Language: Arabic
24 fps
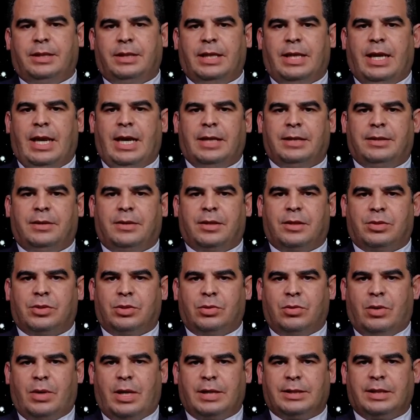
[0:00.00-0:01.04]
هي حادثه
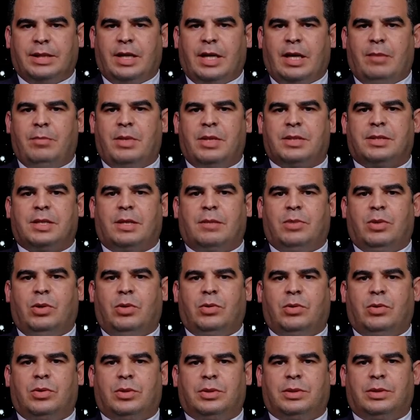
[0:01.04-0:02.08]
جد خطيره ماسه
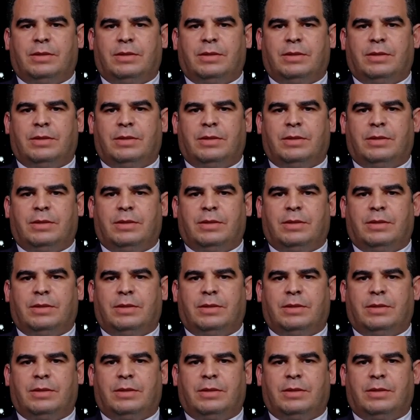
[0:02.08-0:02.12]
بحقوق